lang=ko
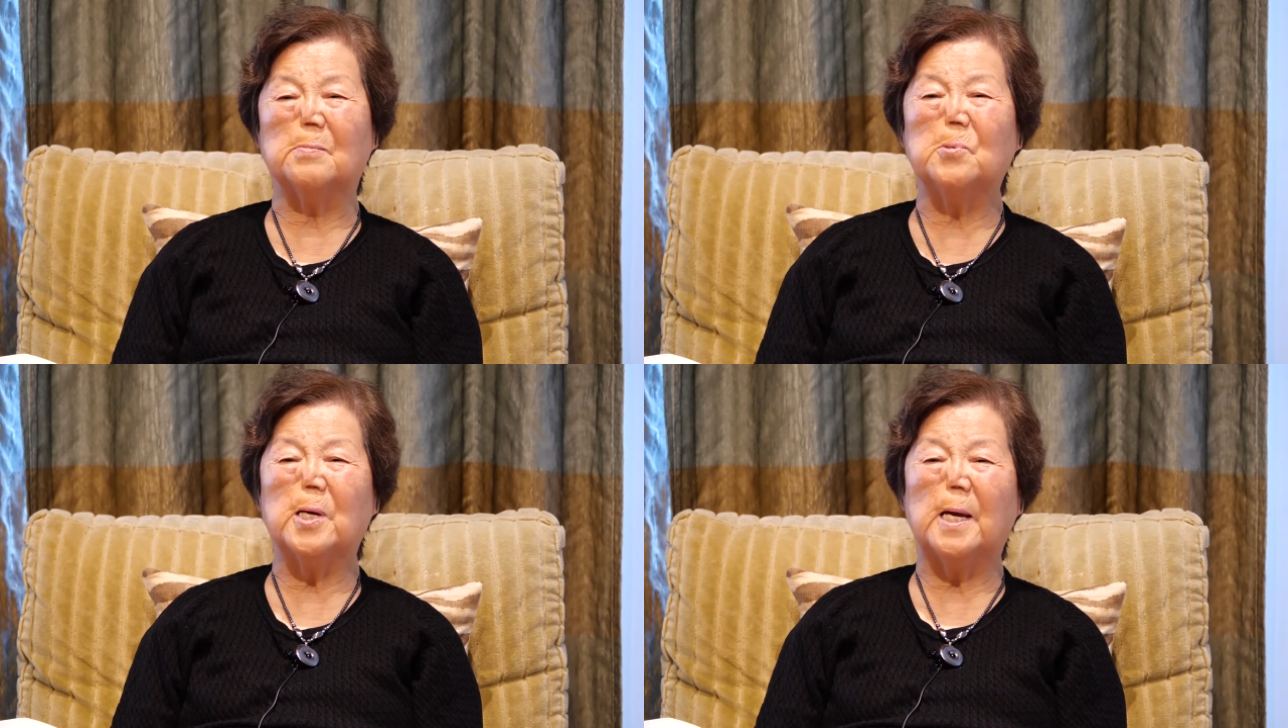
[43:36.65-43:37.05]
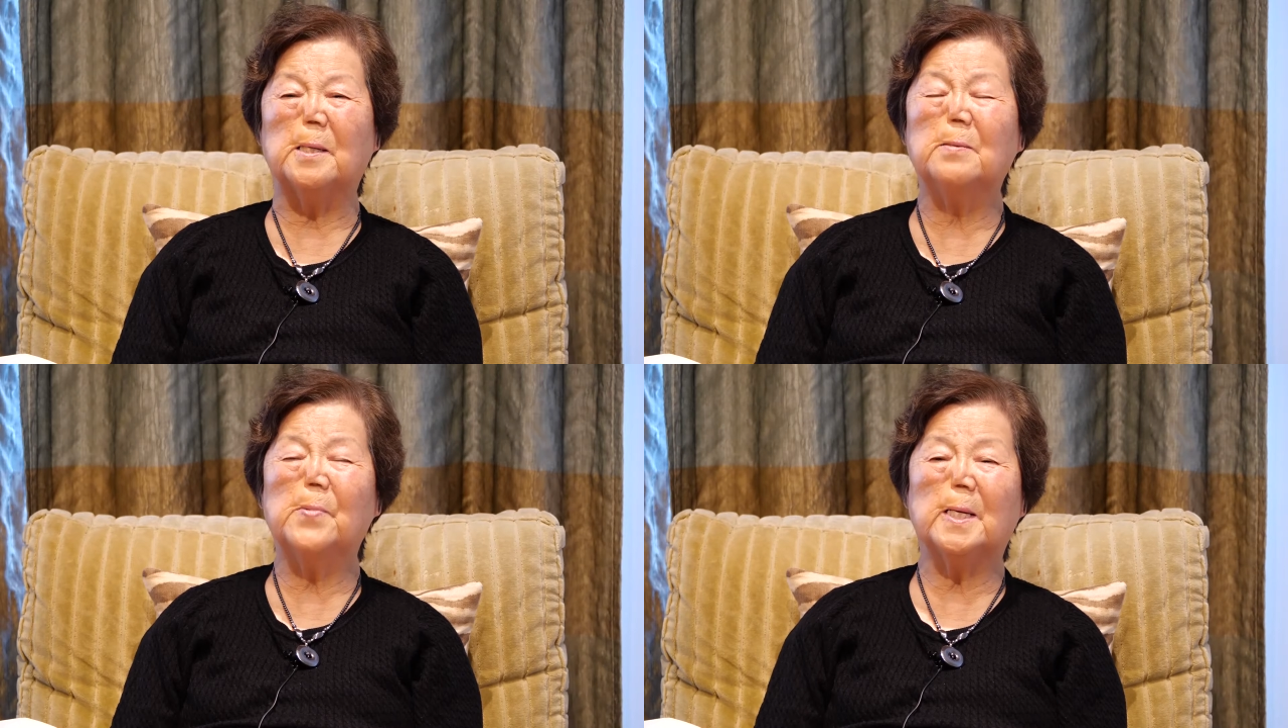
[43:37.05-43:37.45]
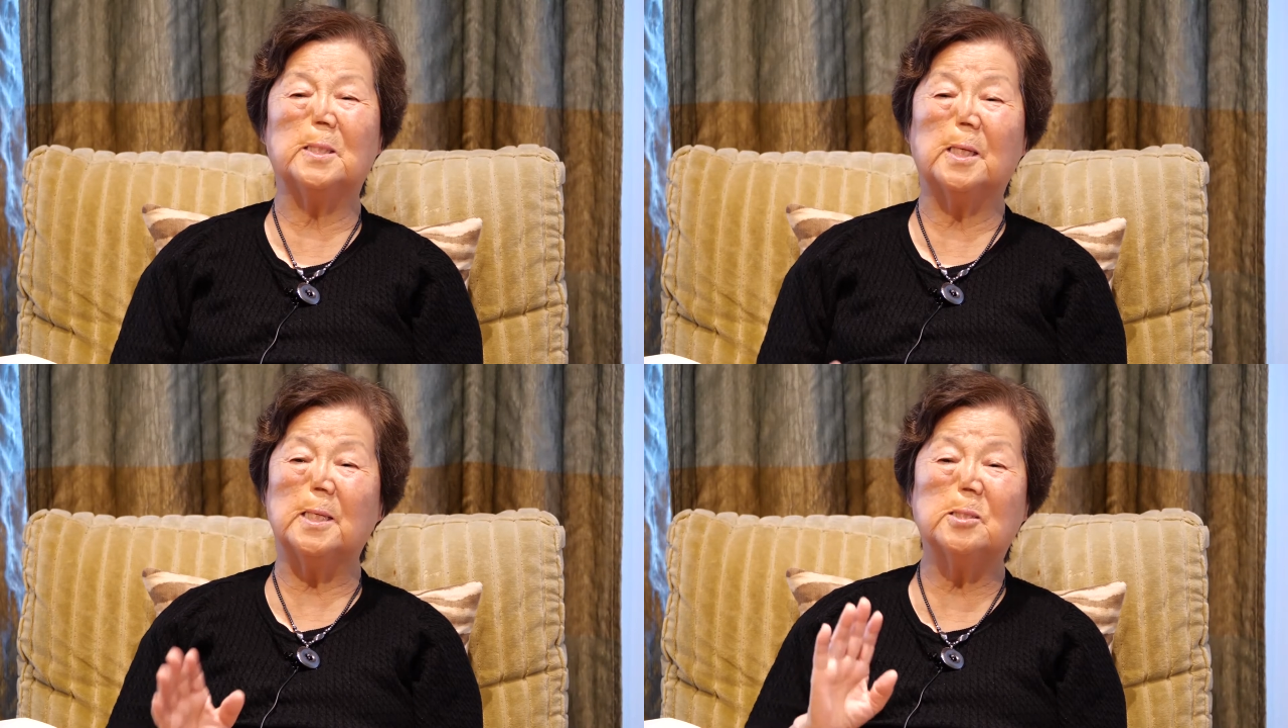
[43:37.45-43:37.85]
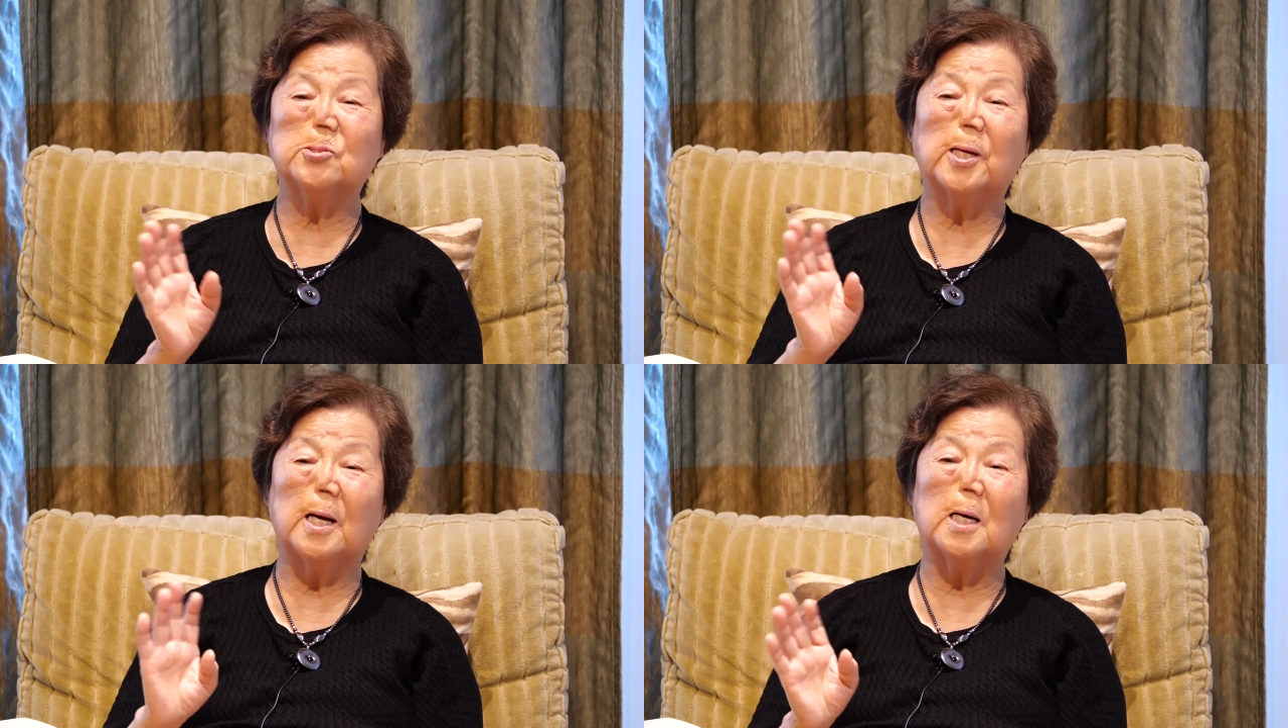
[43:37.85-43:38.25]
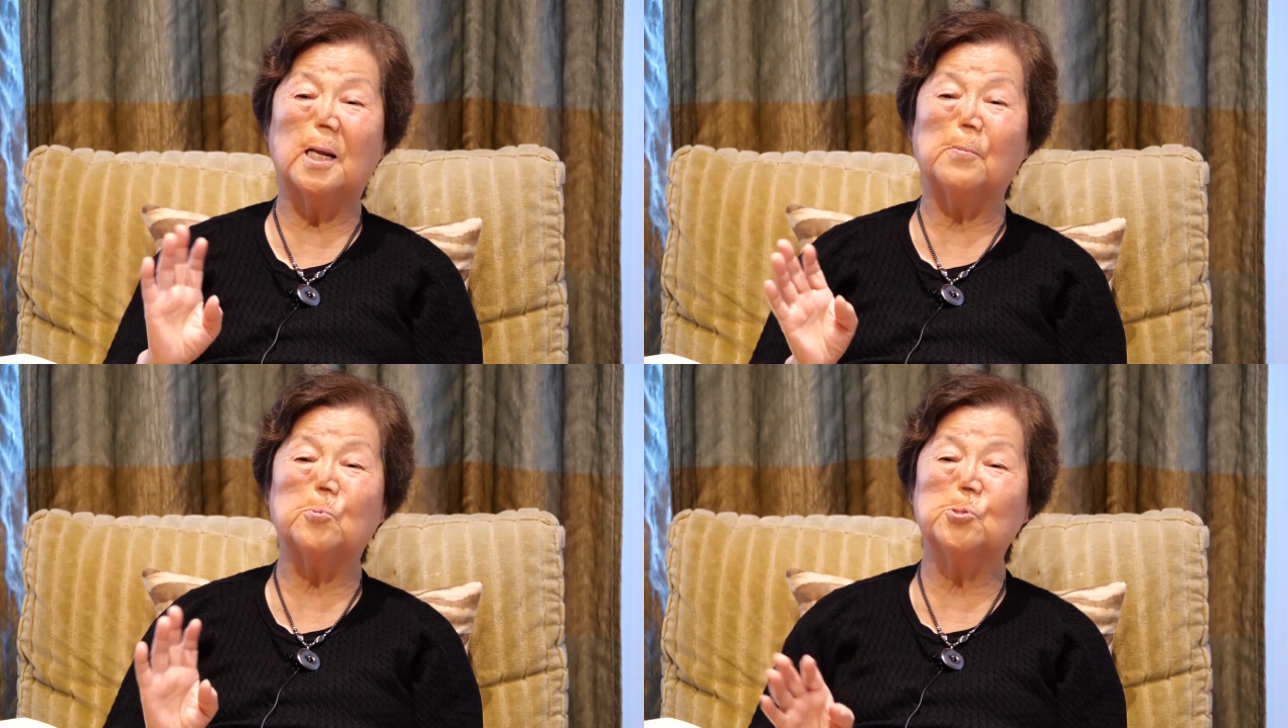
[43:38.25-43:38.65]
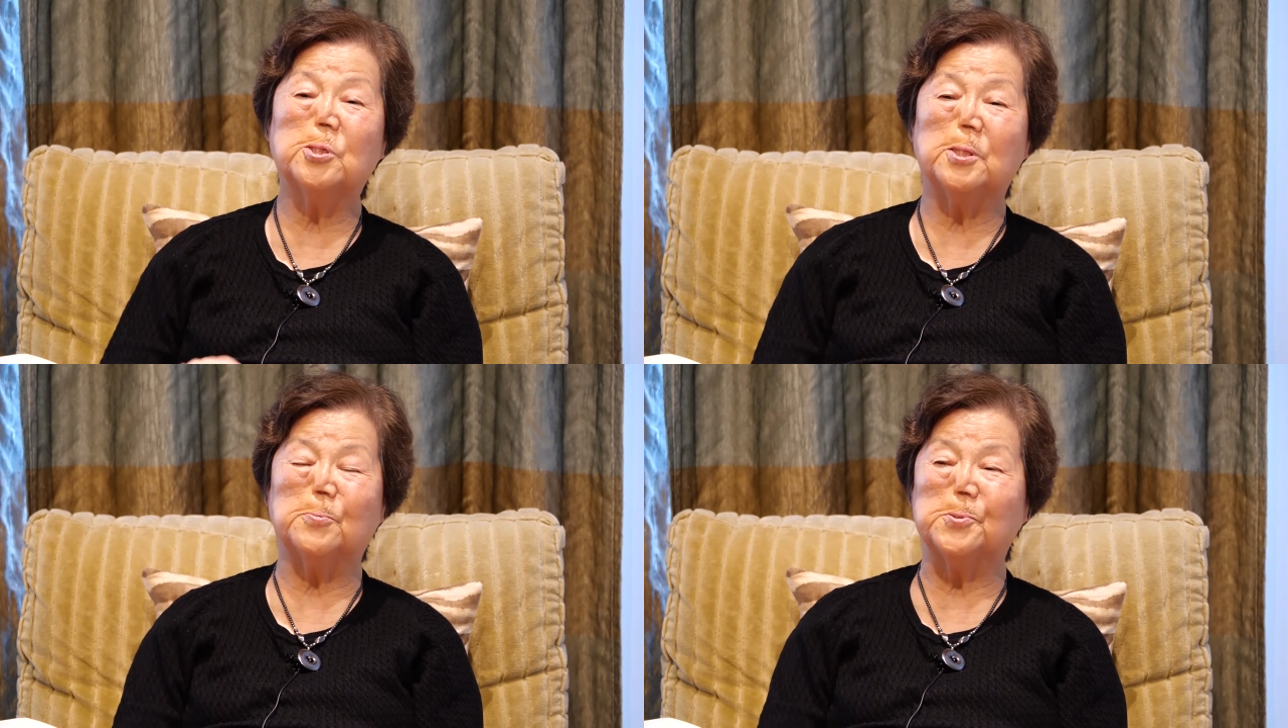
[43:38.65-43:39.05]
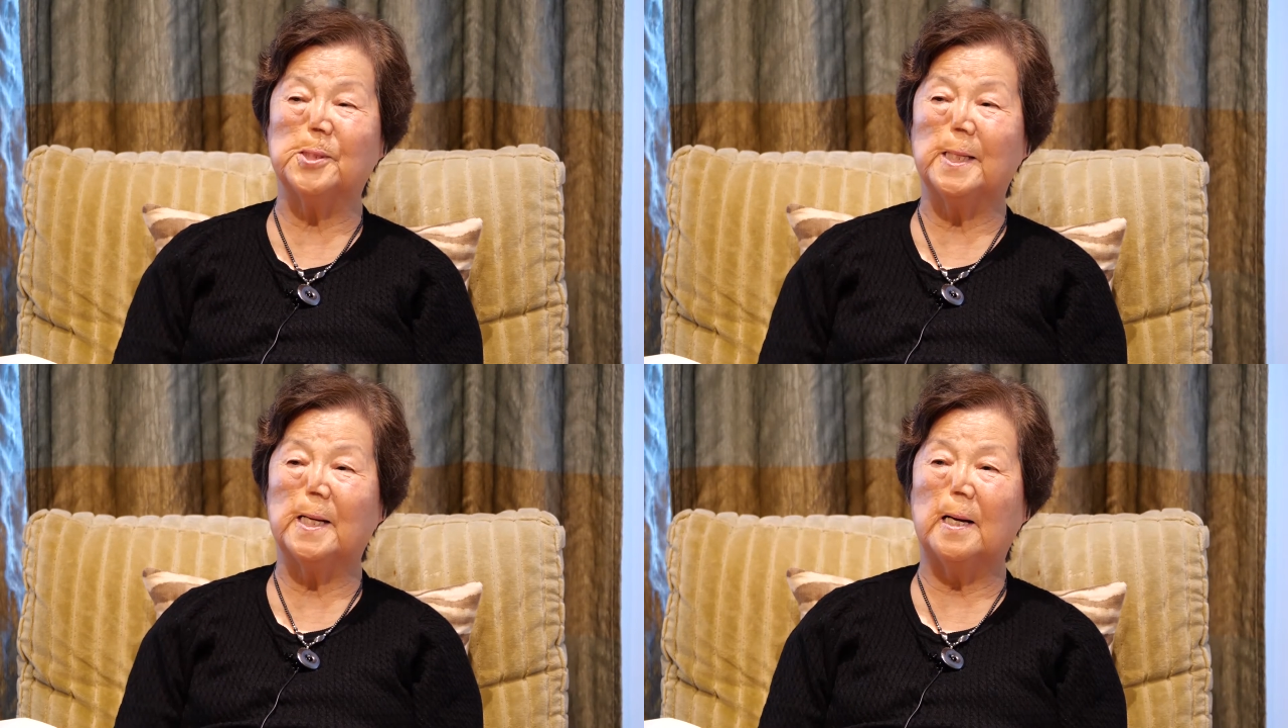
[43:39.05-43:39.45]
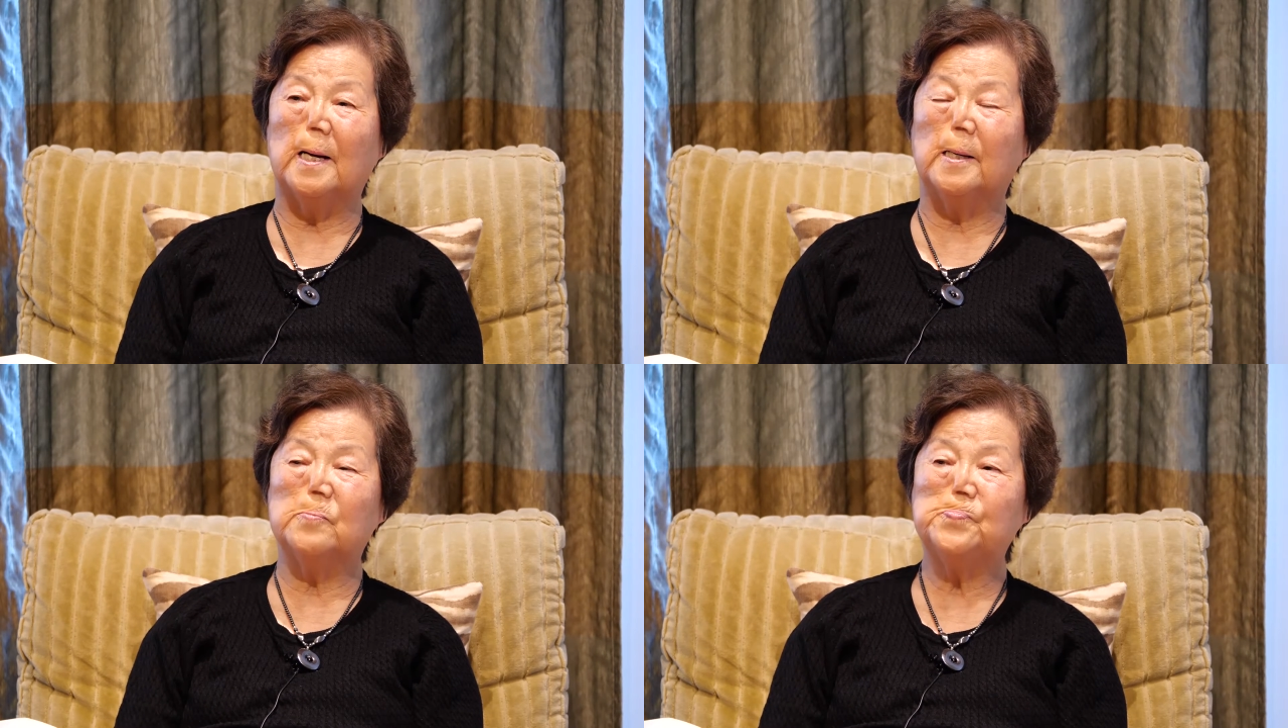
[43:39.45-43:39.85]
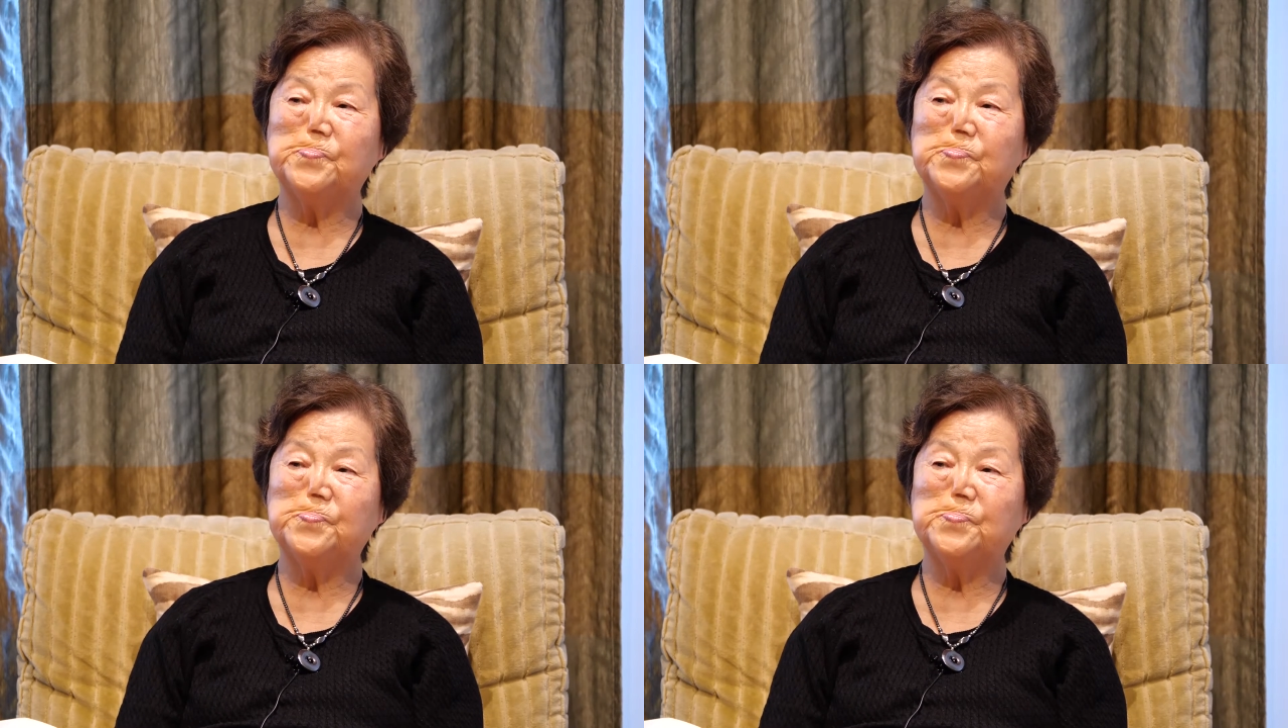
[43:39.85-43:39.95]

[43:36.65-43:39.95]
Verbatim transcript: 뭐 애를 먹인다 이런 생각을 해본 적이 없으니까